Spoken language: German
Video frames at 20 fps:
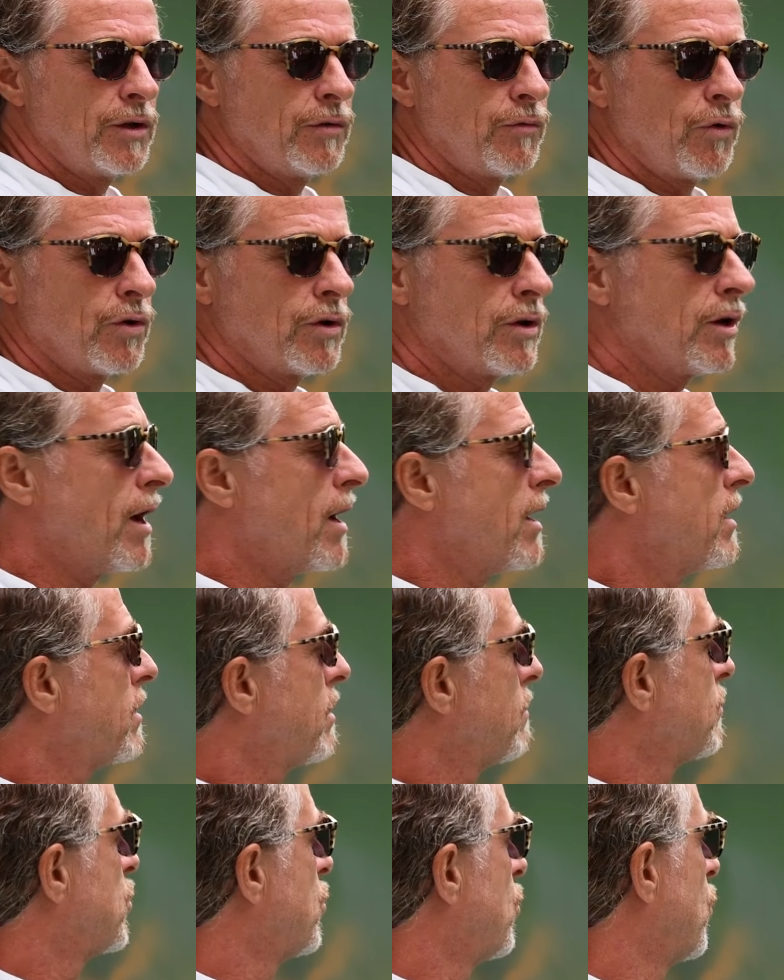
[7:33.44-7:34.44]
die wurden
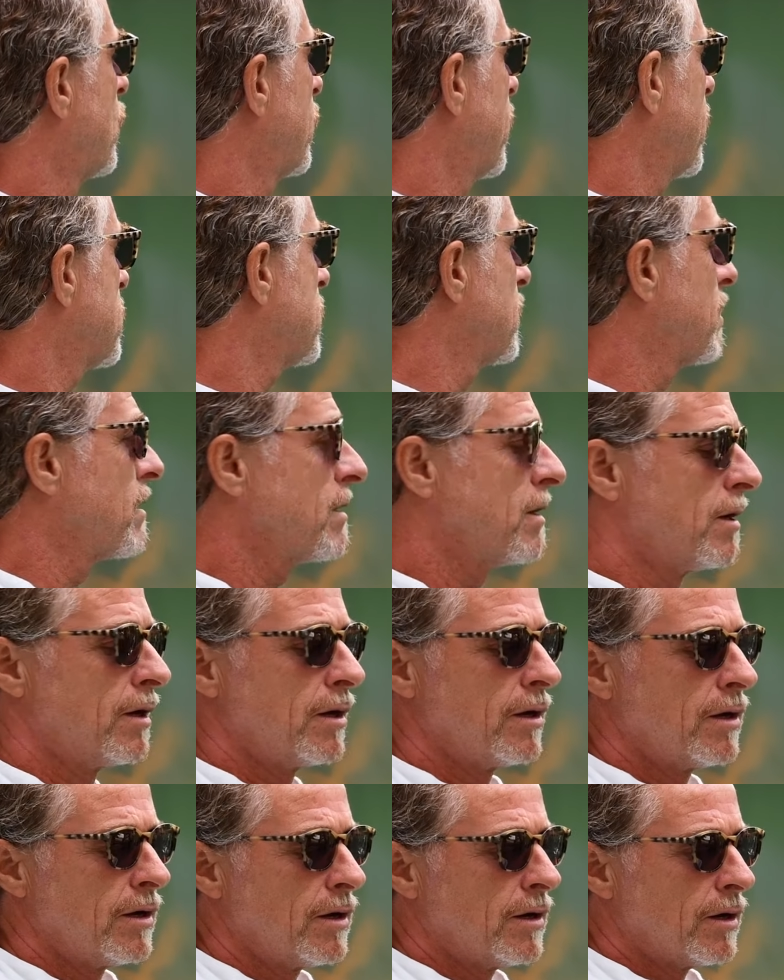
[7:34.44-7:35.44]
halt im Zuge dessen,
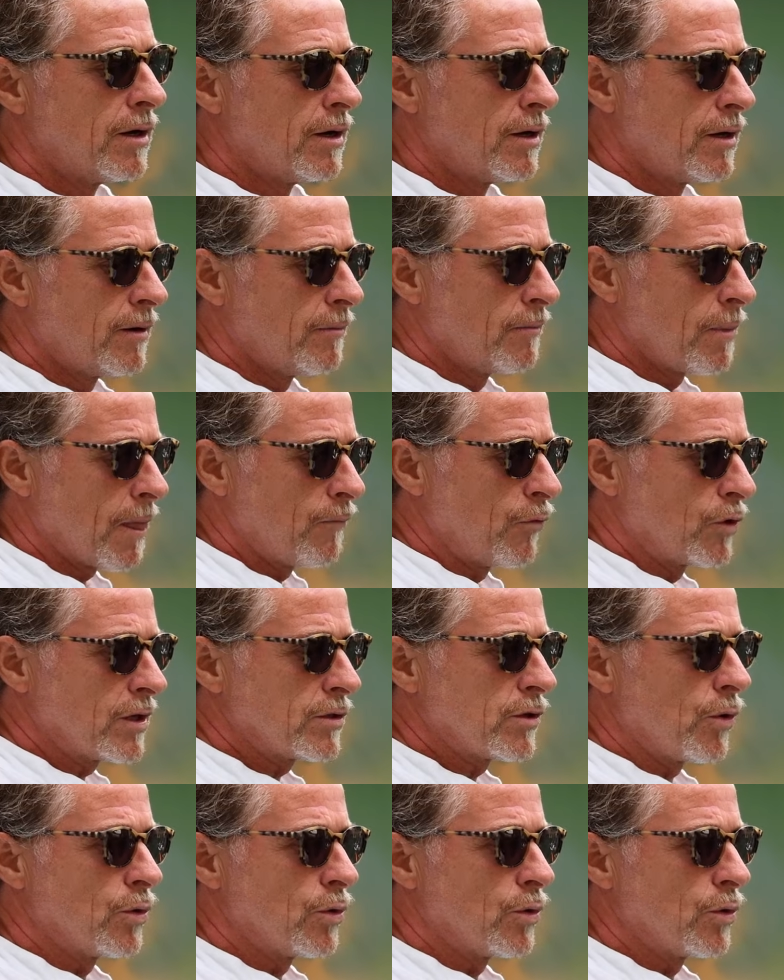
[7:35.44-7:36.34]
ähm, wo das